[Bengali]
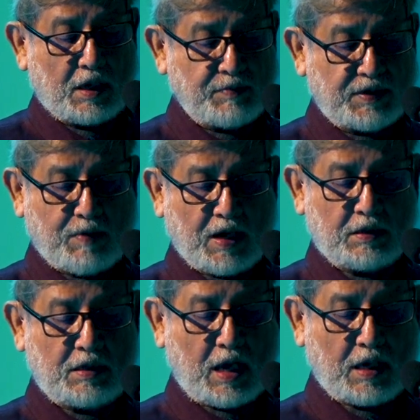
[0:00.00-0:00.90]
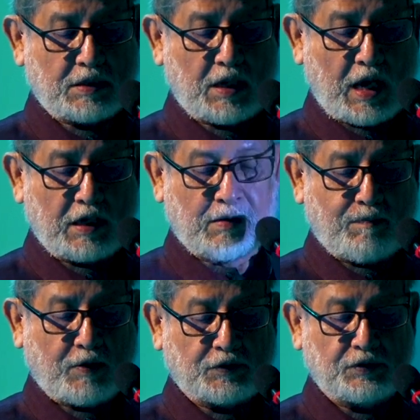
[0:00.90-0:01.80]
আমি বাংলার আল
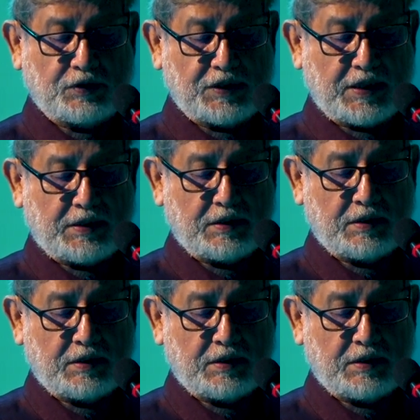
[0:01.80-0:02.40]
পথ দিয়ে